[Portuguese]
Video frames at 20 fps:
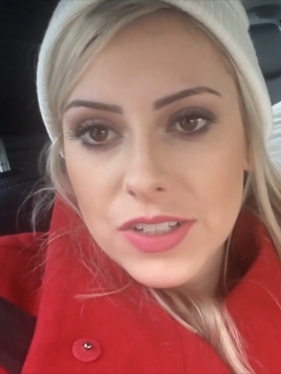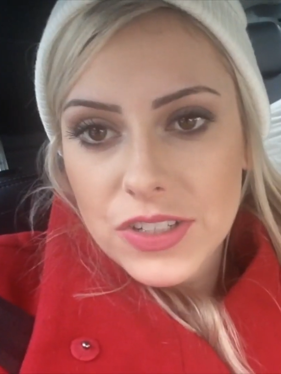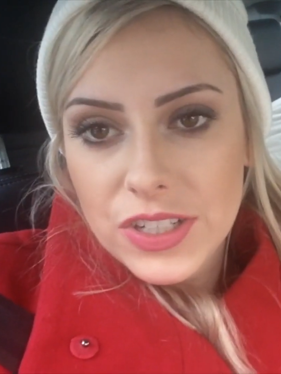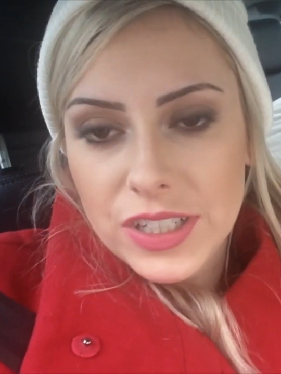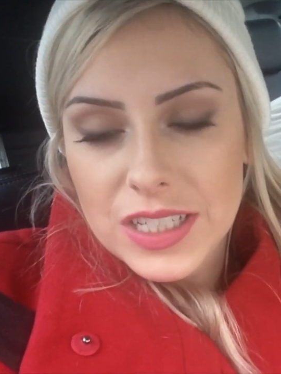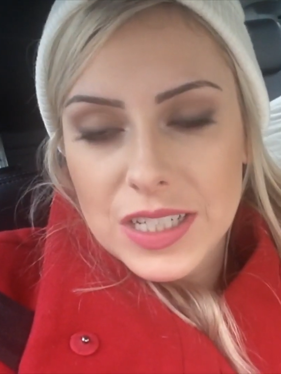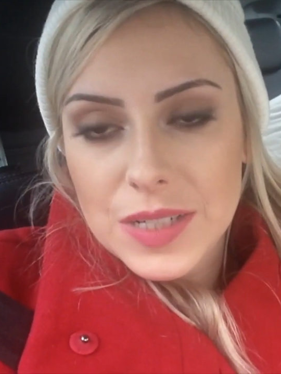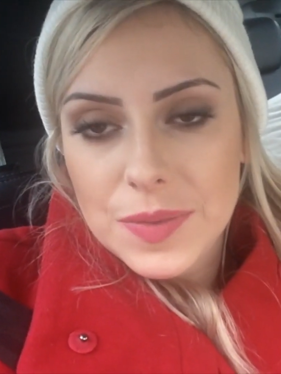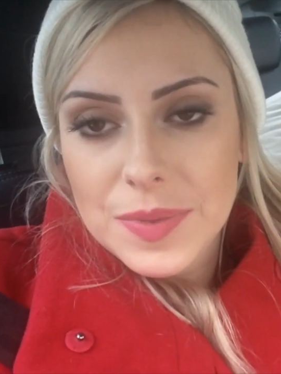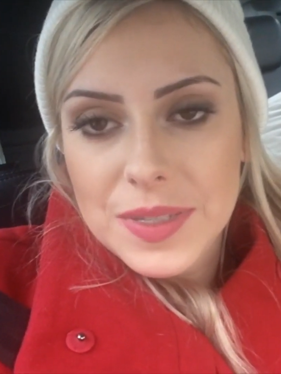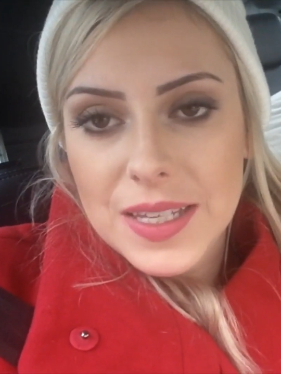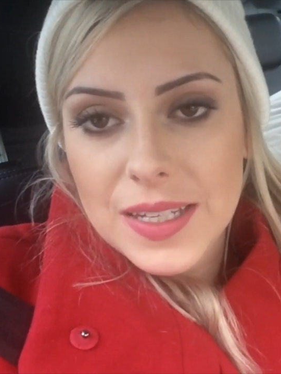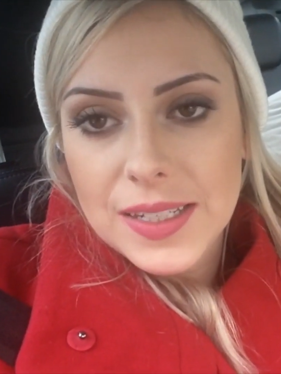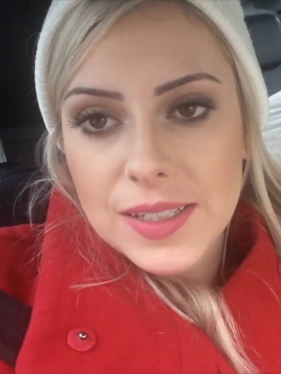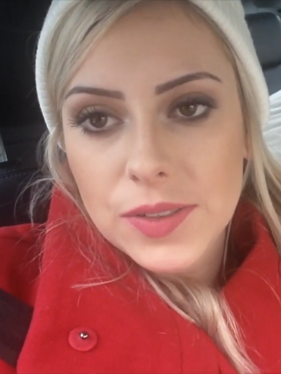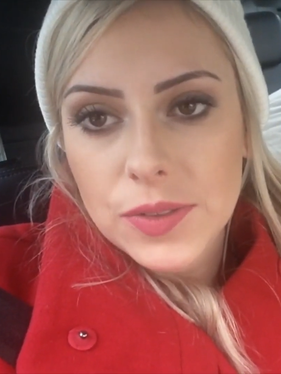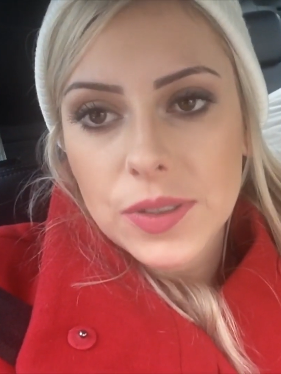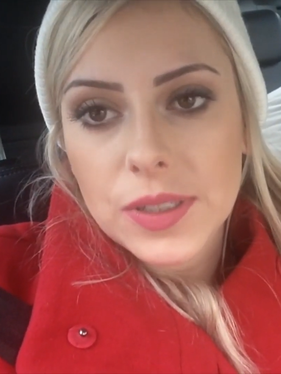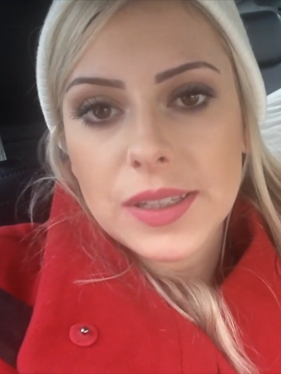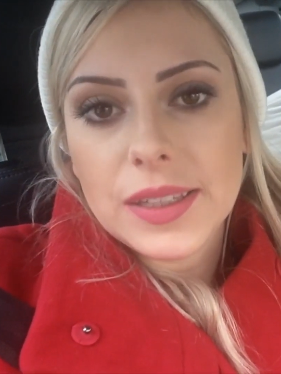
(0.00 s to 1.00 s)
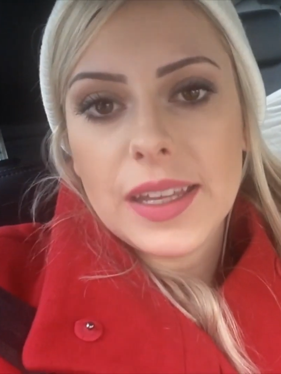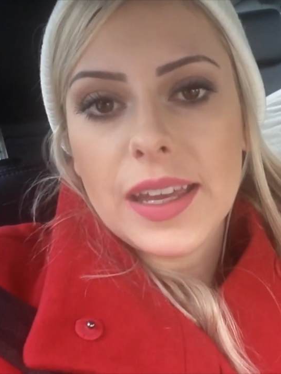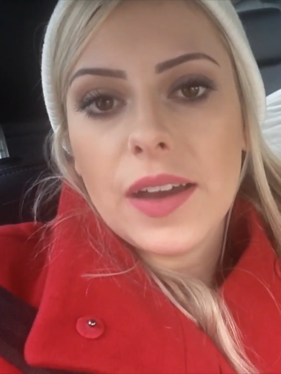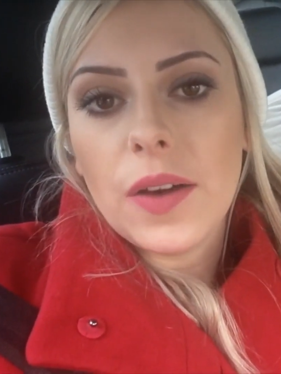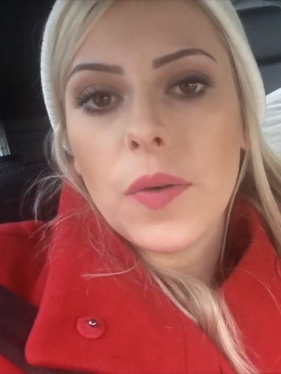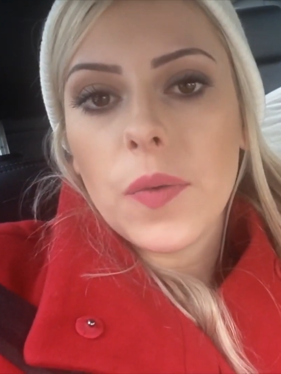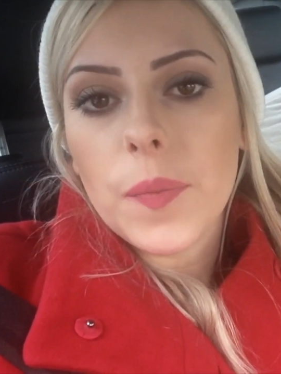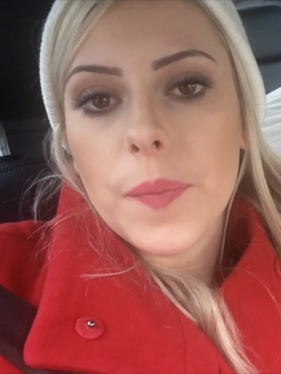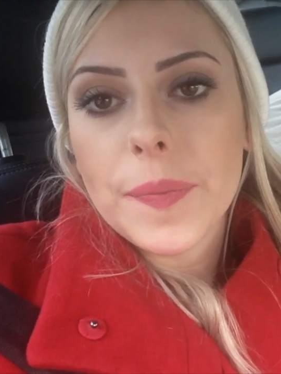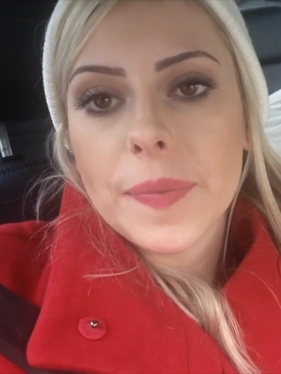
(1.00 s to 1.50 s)
Chegamos aqui no
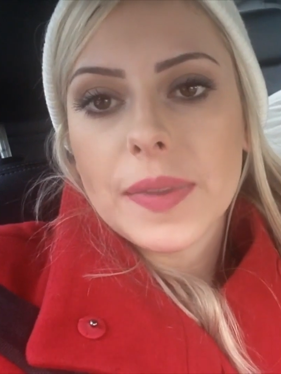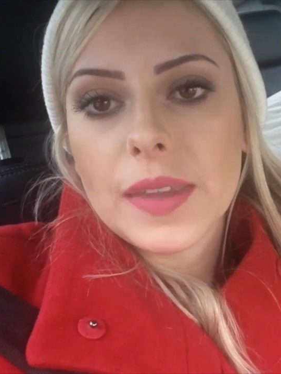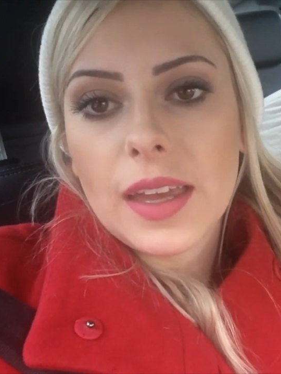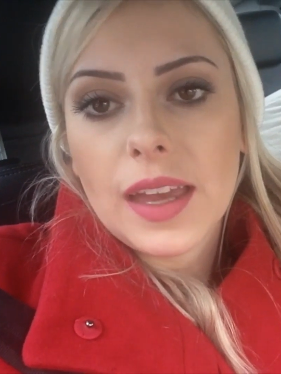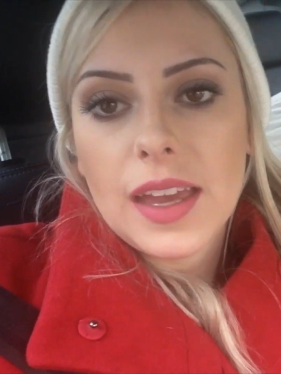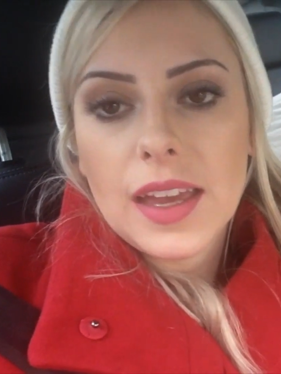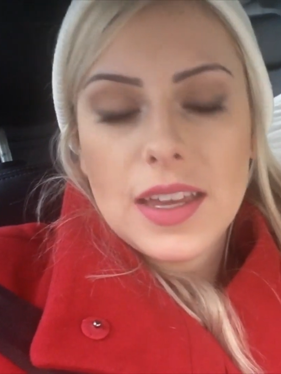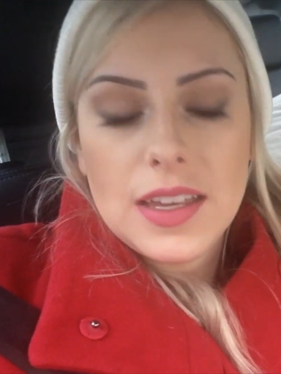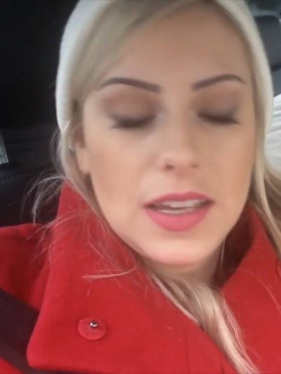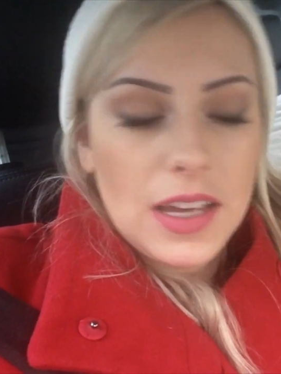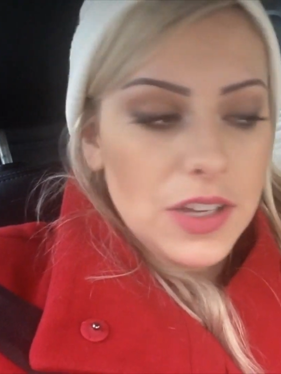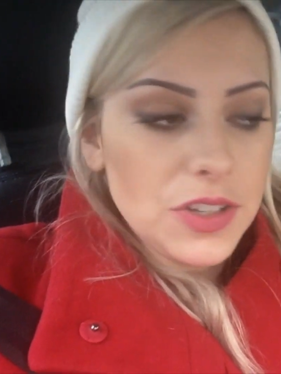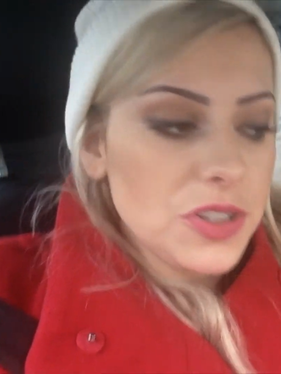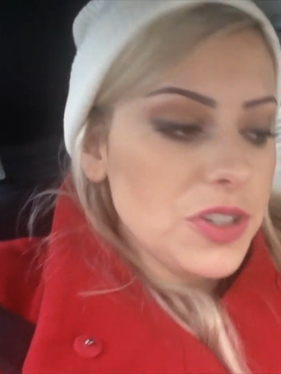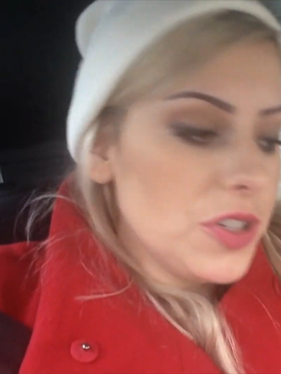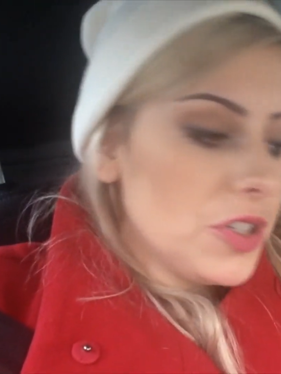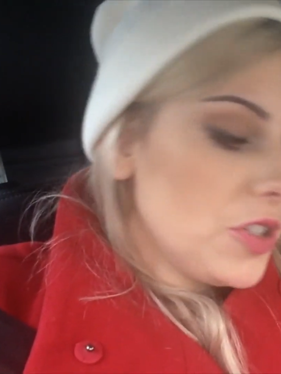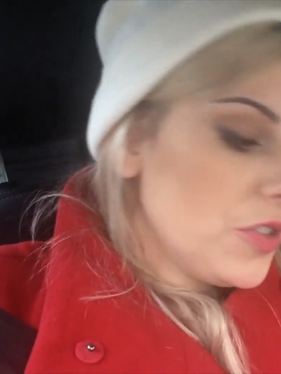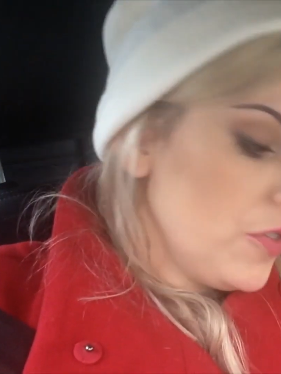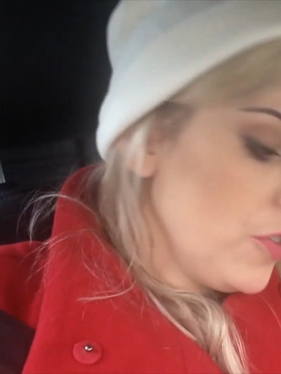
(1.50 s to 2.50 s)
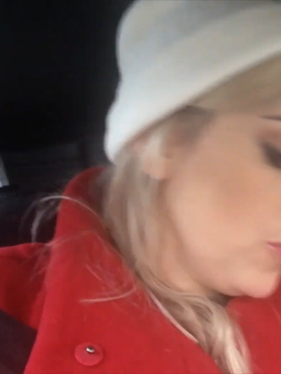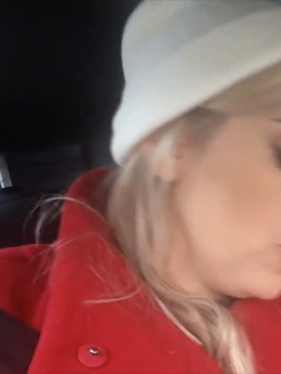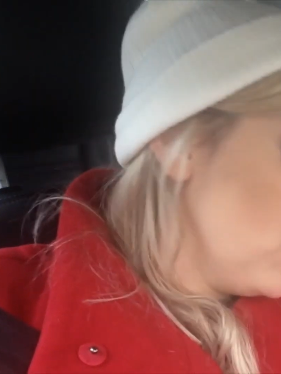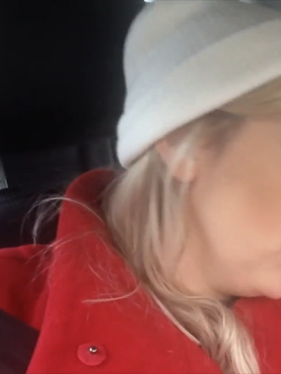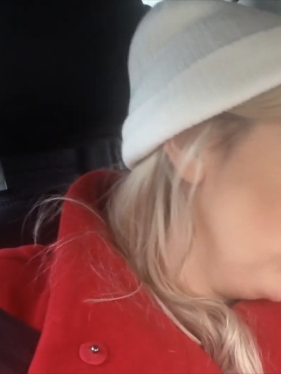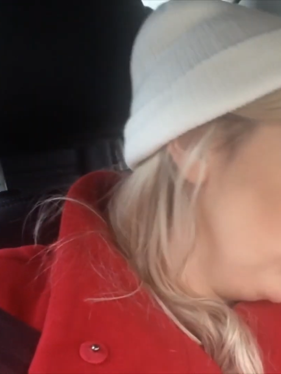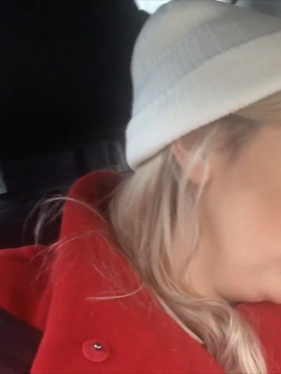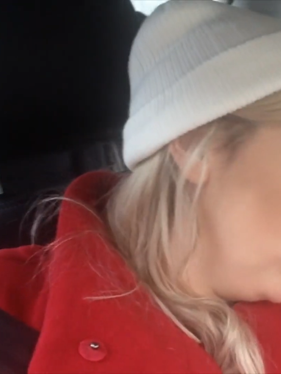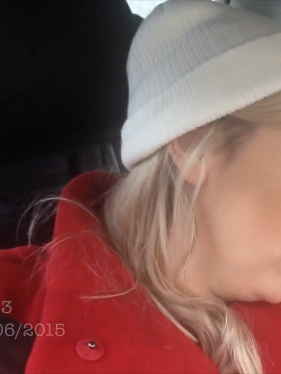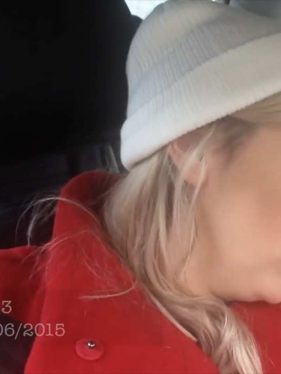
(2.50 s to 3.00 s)
hotel. A gente
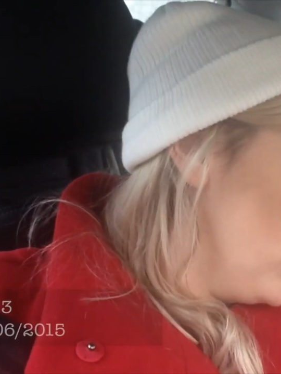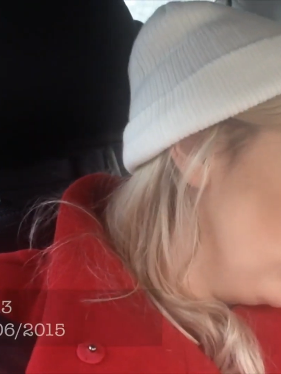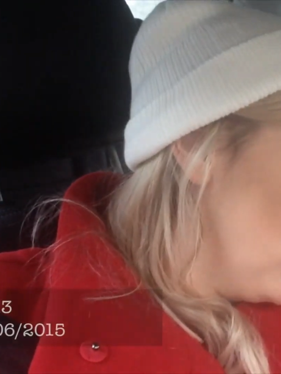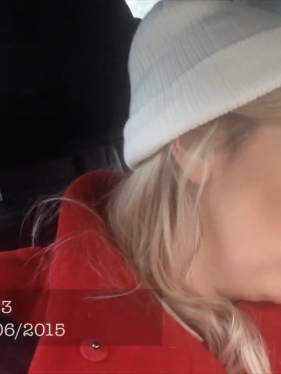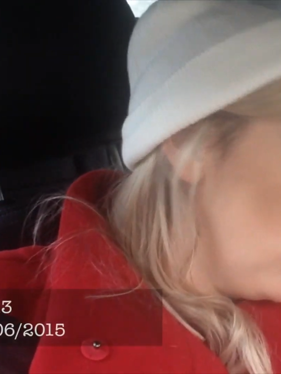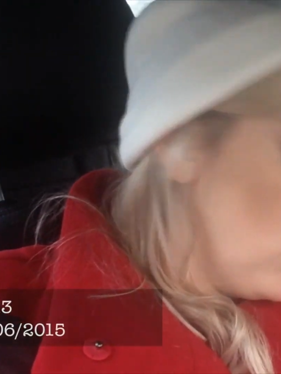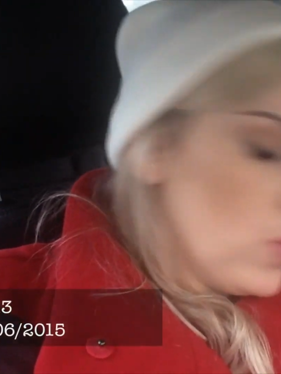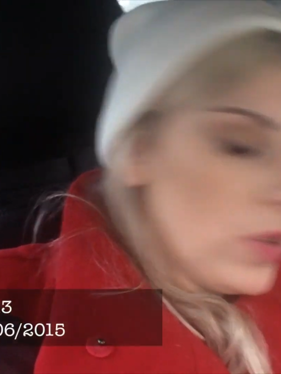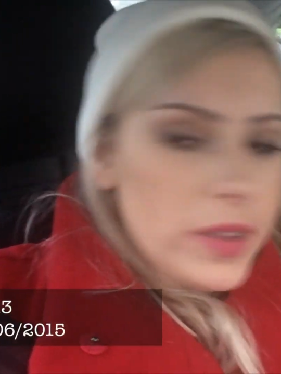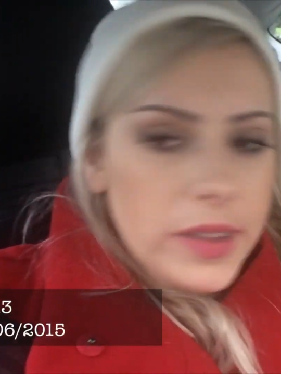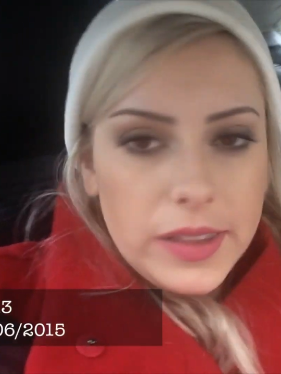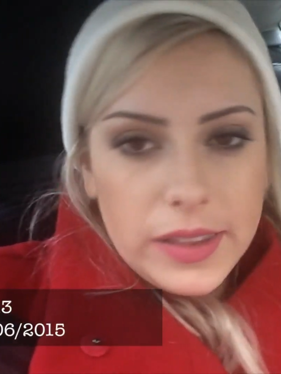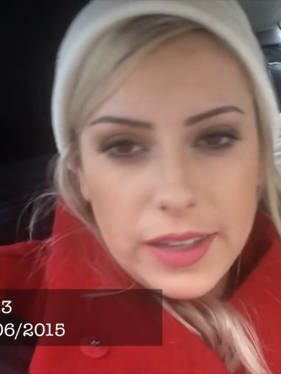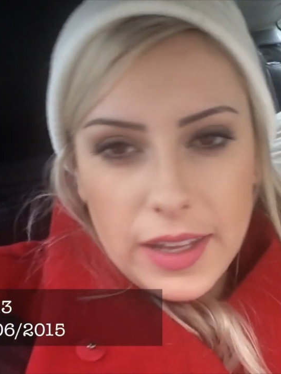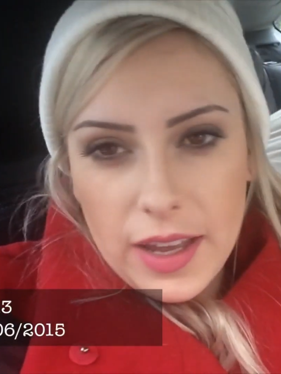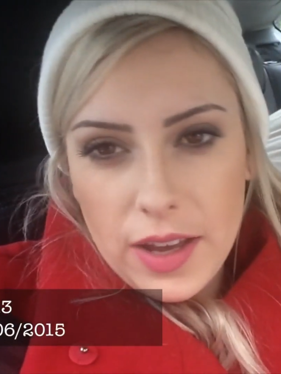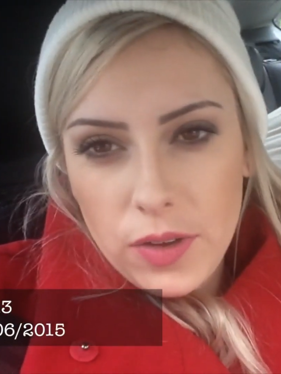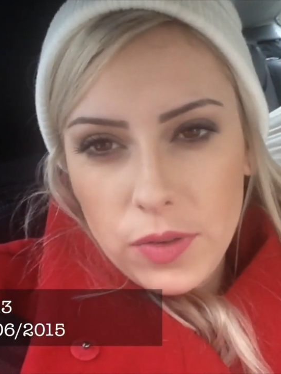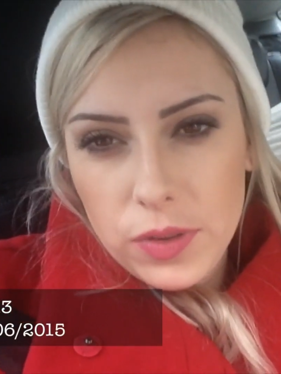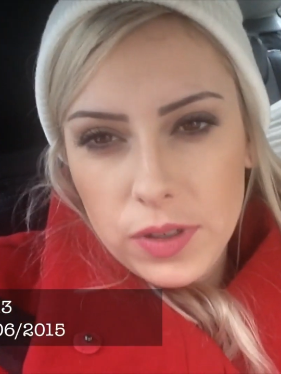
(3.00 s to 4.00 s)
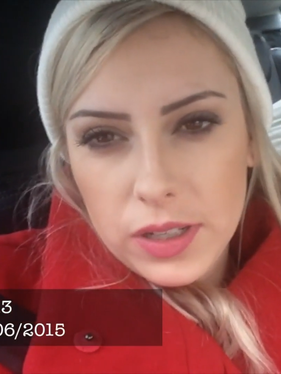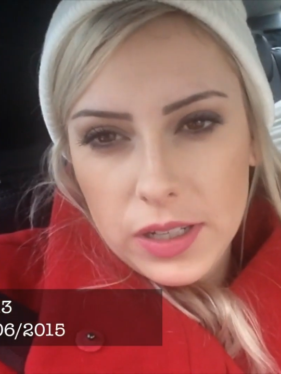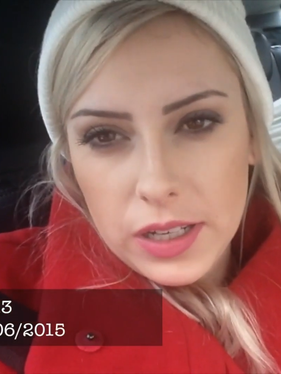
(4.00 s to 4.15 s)
ficou no hotel